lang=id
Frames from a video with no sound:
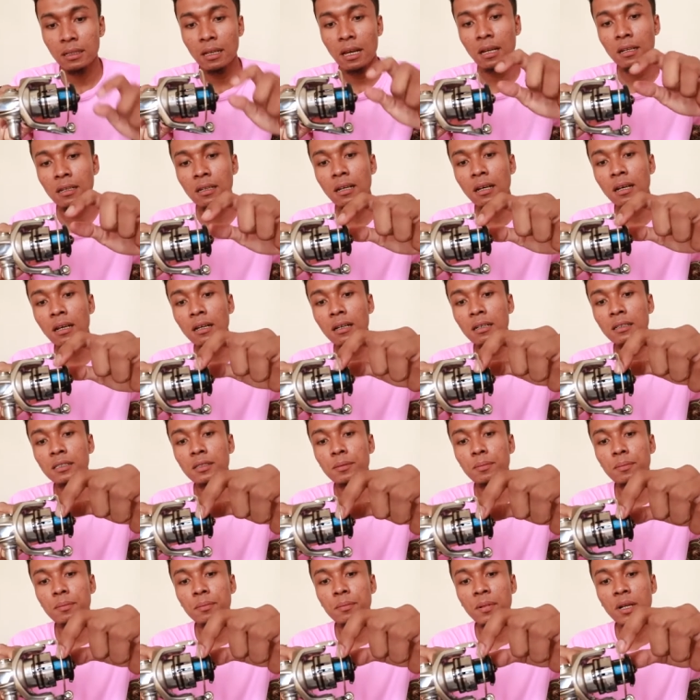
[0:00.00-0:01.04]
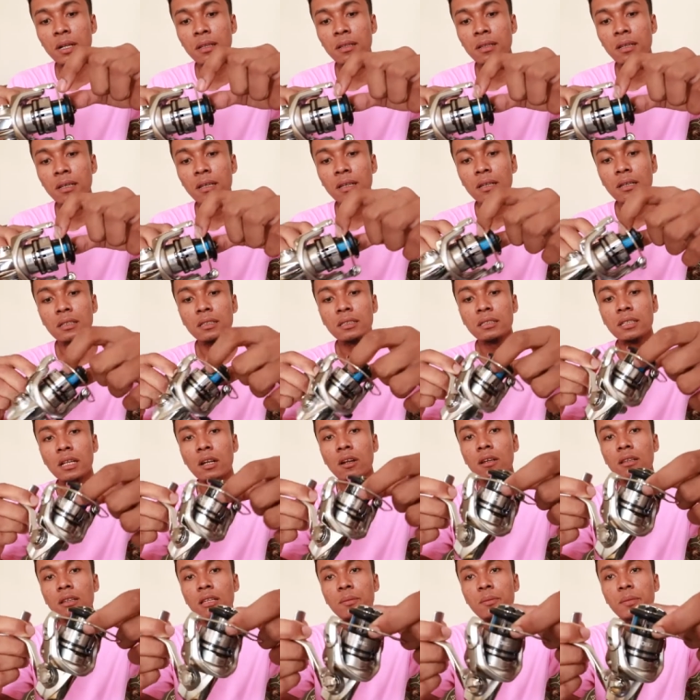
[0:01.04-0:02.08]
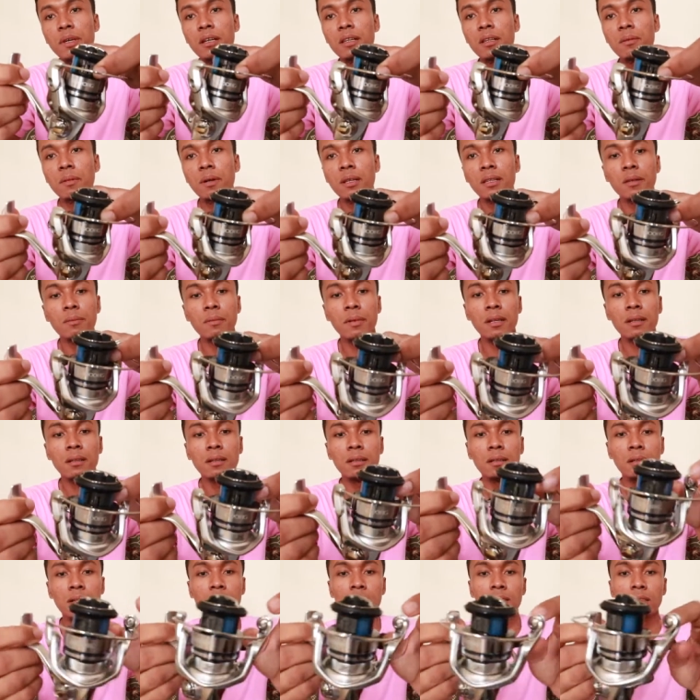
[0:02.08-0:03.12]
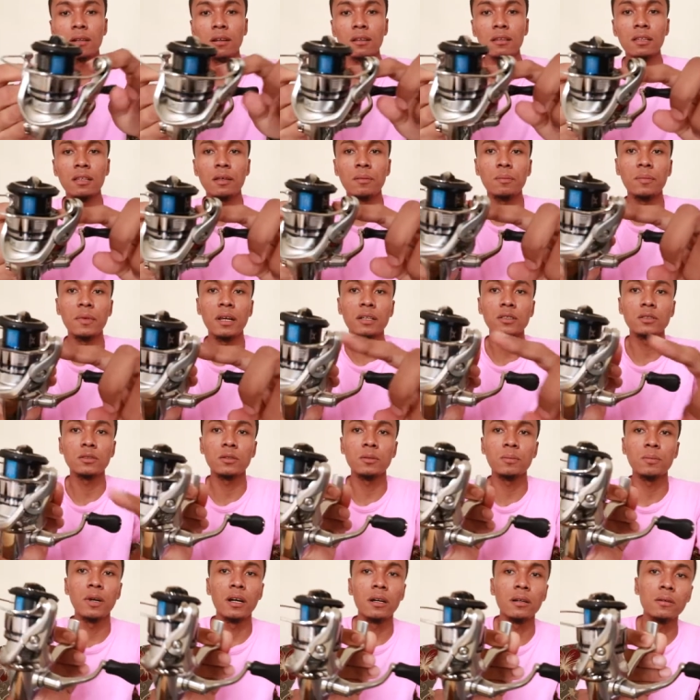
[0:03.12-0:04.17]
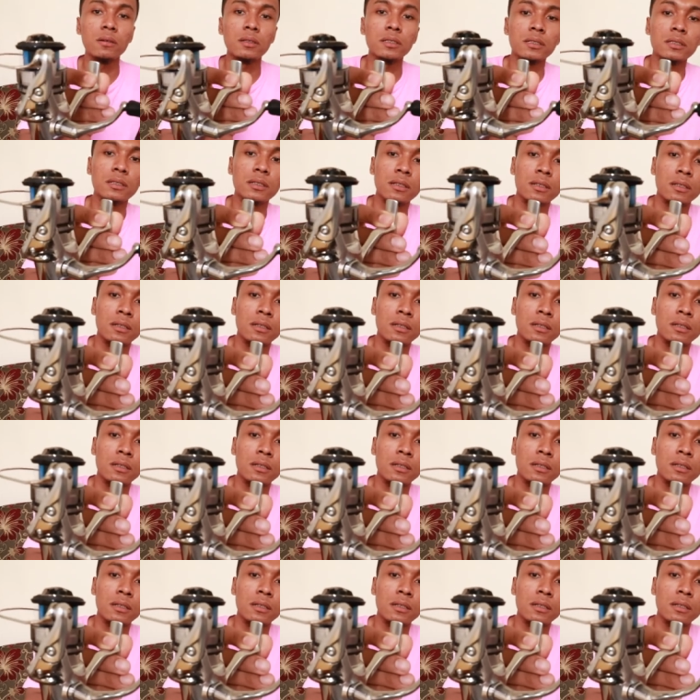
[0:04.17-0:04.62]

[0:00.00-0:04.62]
ada seperti selotip ya teman-teman selotip yang cukup bagus